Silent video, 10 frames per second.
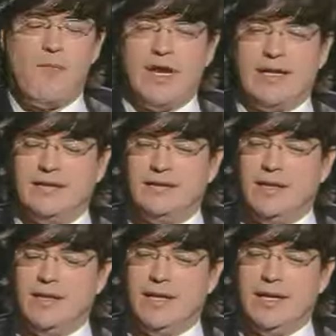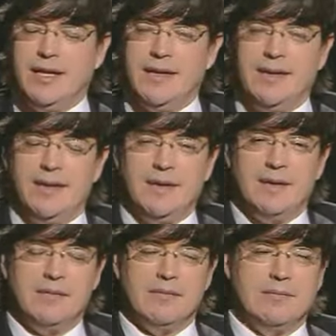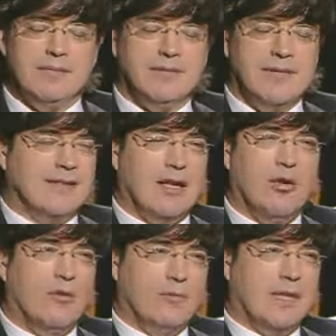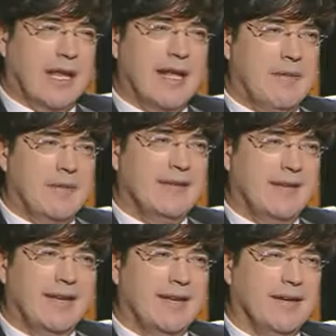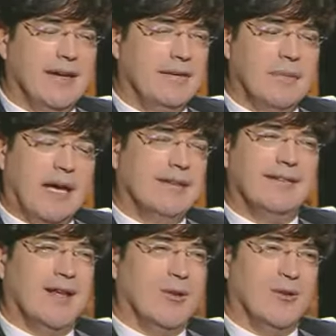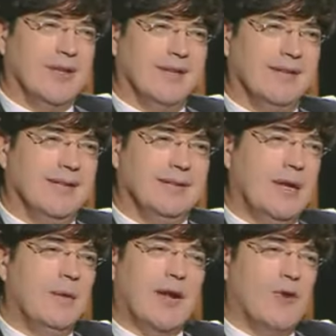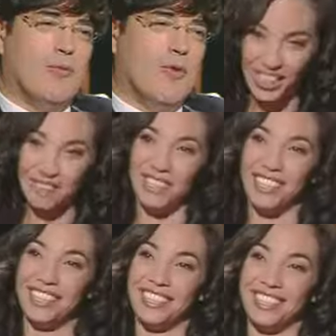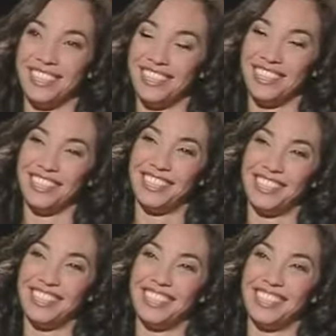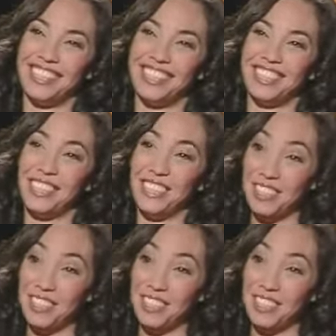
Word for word: Ernestina, eh, he estado verdaderamente encantado de, hablar con vos. también. Te admiro mucho.